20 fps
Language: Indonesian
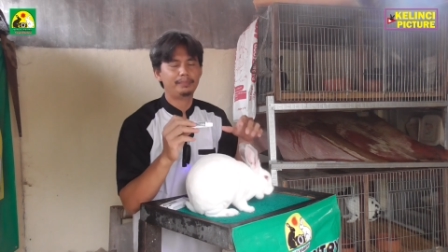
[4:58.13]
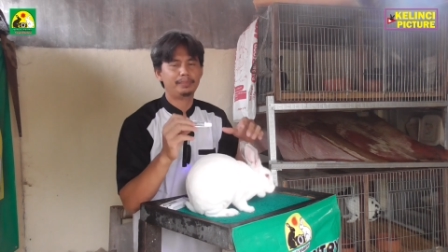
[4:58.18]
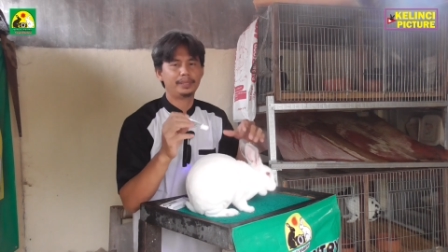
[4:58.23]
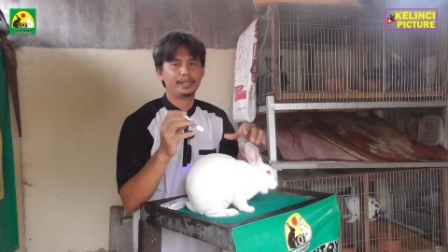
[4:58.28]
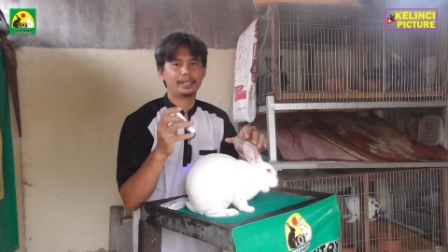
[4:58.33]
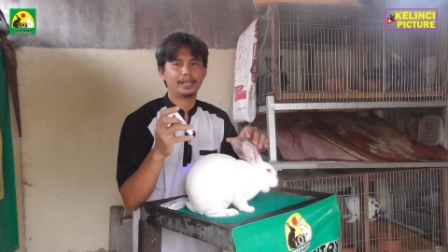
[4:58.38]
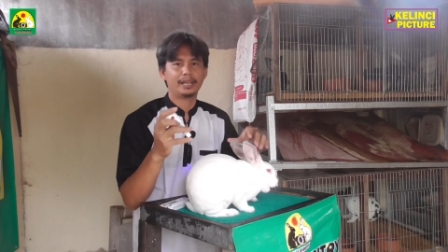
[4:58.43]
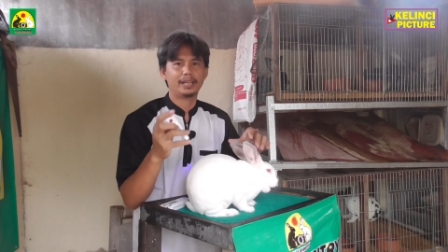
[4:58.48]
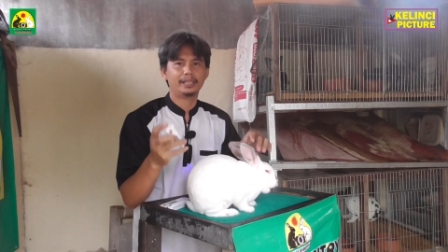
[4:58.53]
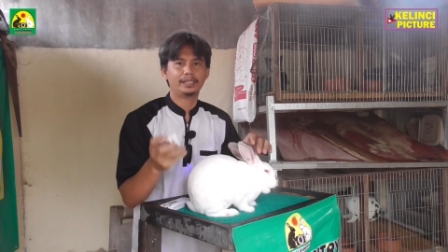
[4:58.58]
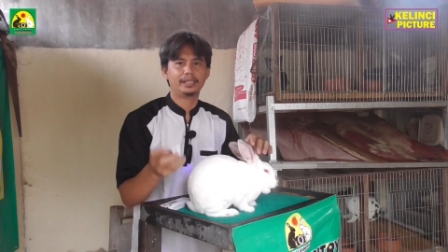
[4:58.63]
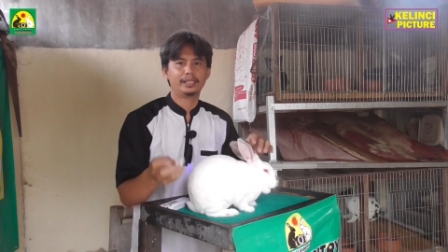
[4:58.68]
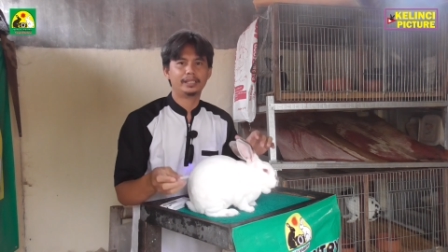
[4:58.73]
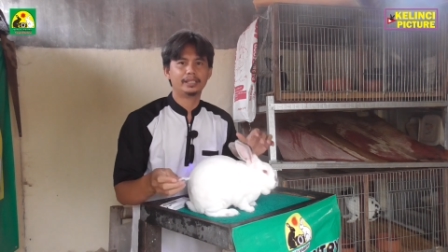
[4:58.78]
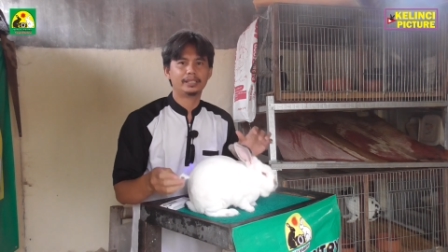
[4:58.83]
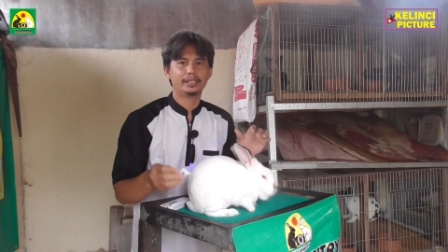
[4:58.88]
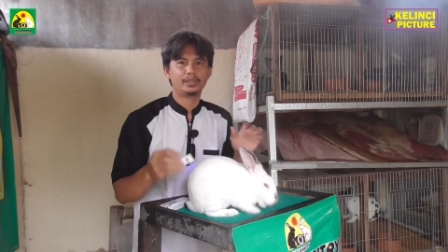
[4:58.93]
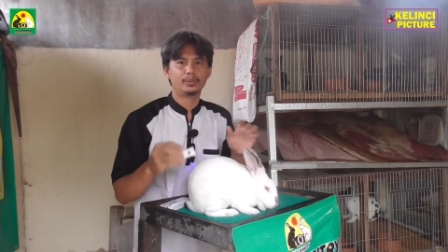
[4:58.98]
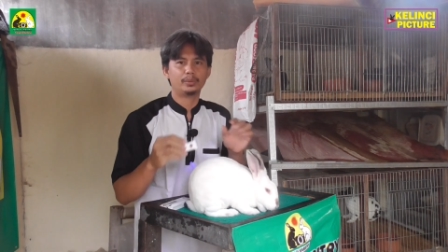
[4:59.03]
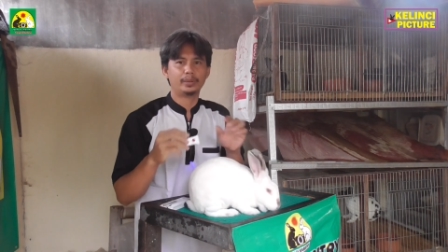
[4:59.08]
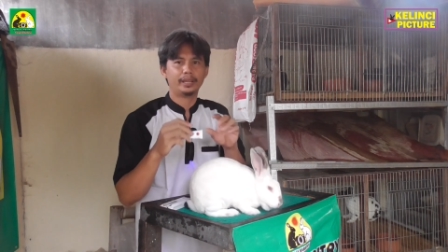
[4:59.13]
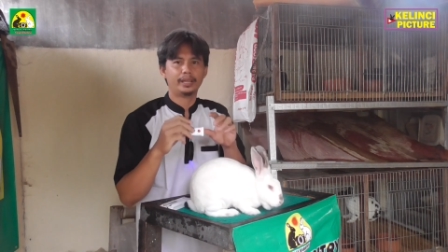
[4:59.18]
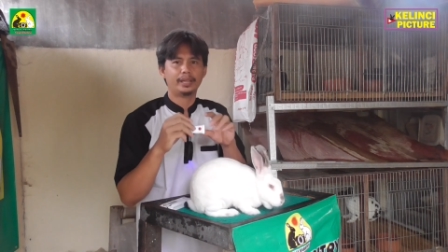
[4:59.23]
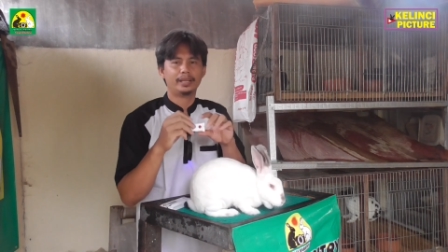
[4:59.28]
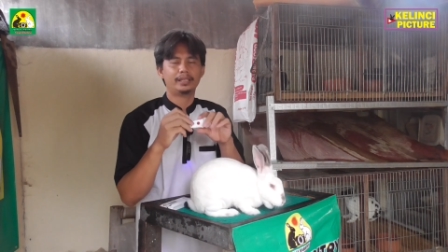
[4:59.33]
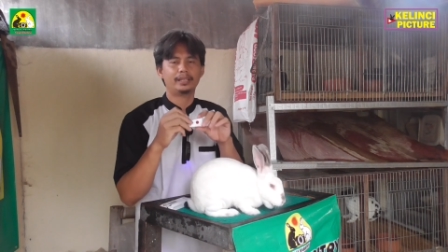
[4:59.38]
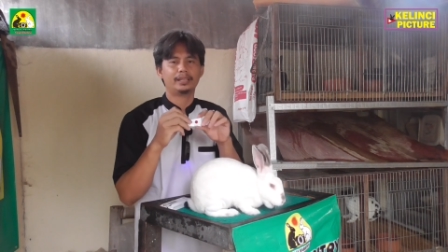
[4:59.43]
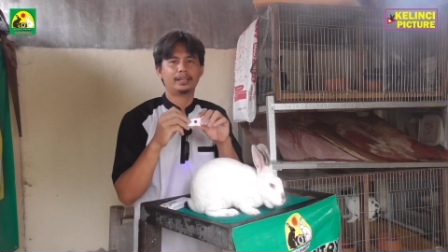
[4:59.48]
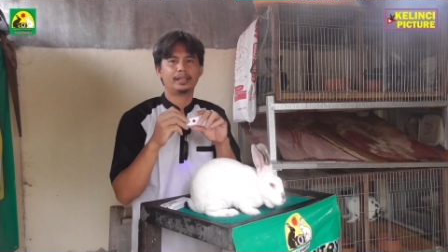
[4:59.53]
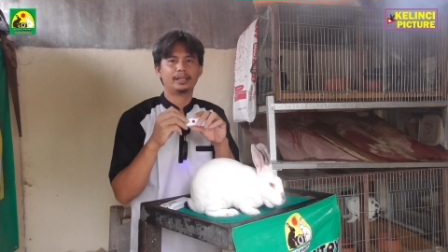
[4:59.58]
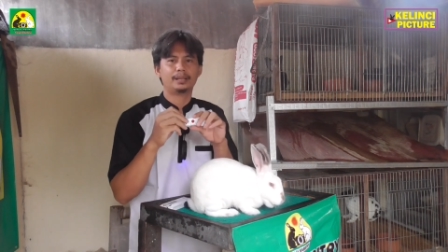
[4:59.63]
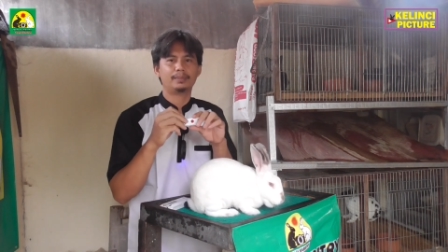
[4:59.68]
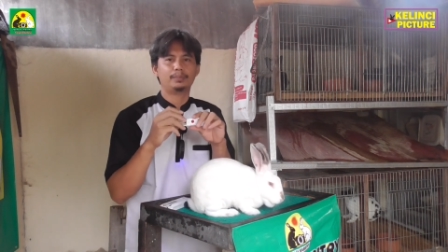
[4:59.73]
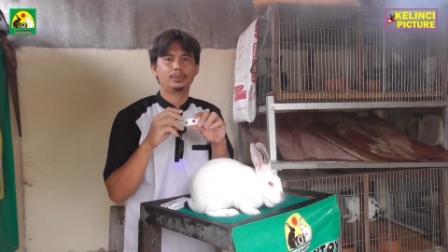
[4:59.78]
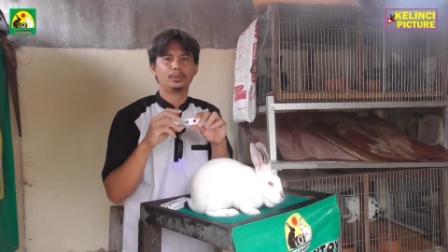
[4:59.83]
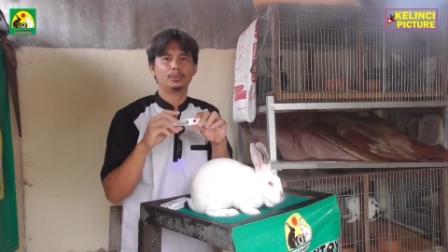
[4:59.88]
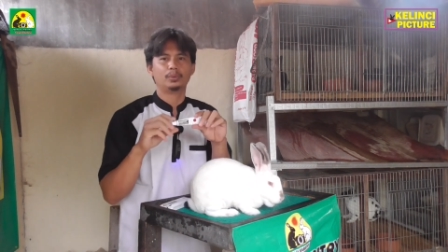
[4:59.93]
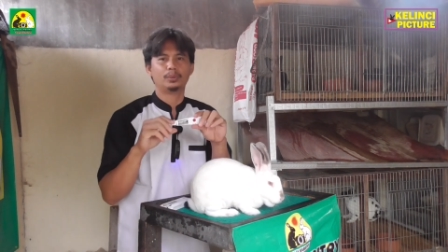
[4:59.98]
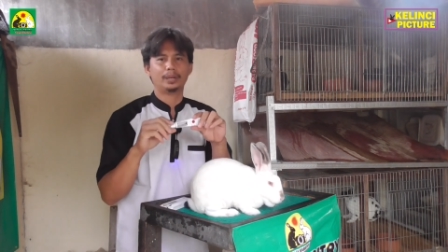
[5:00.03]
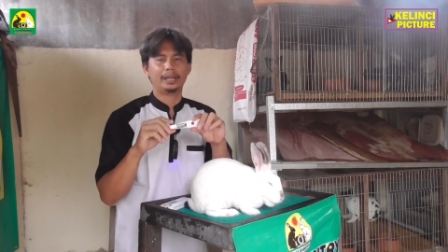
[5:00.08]
ini bisa disesuaikan
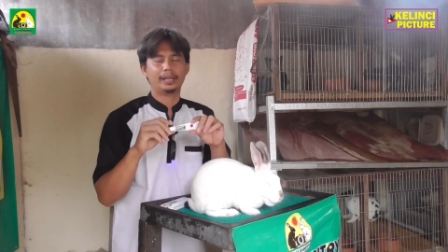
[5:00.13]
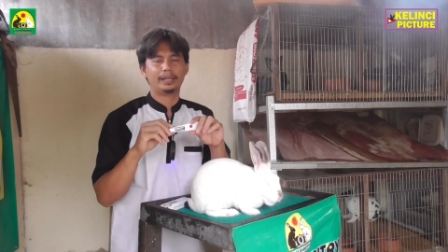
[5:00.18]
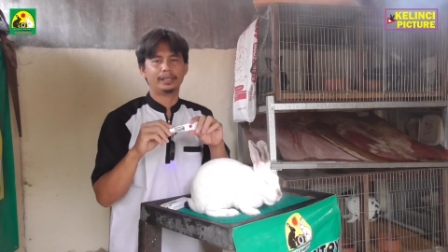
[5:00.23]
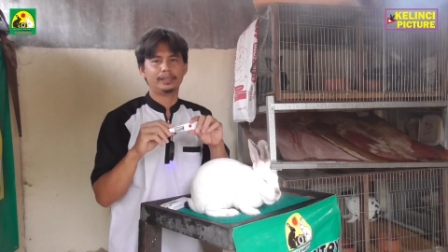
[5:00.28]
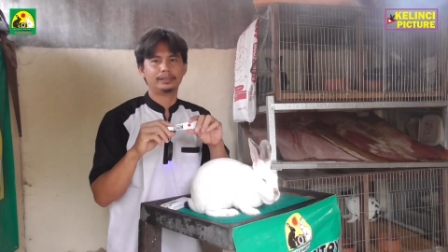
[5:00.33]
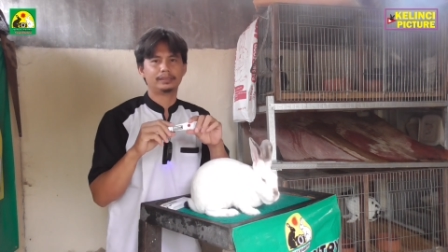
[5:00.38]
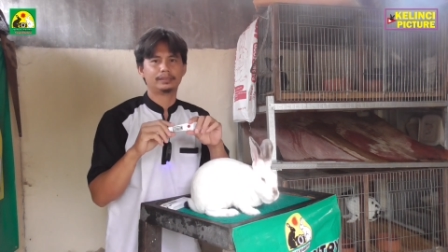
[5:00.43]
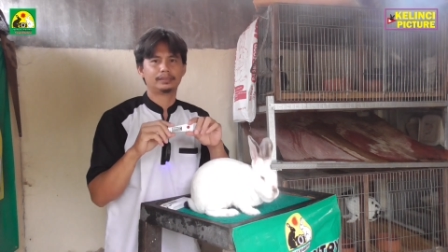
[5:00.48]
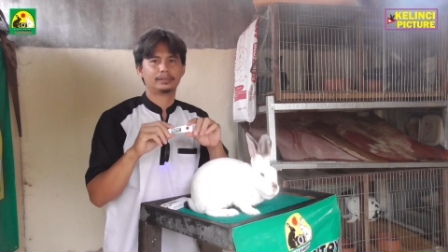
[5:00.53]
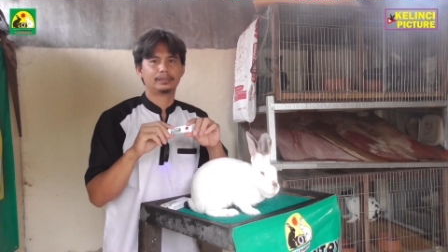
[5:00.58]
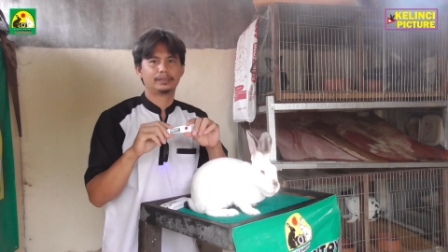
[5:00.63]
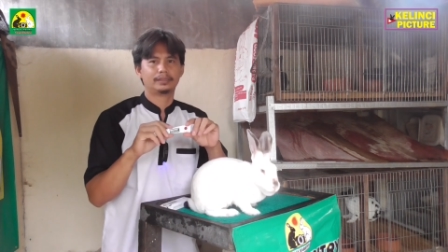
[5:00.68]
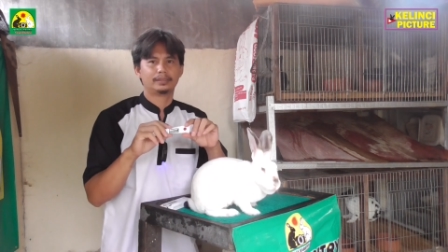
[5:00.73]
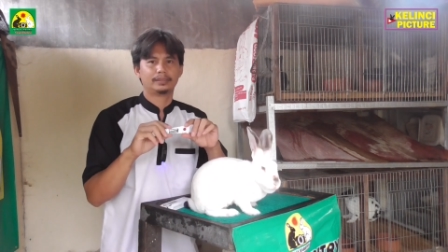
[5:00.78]
dengan kebutuhan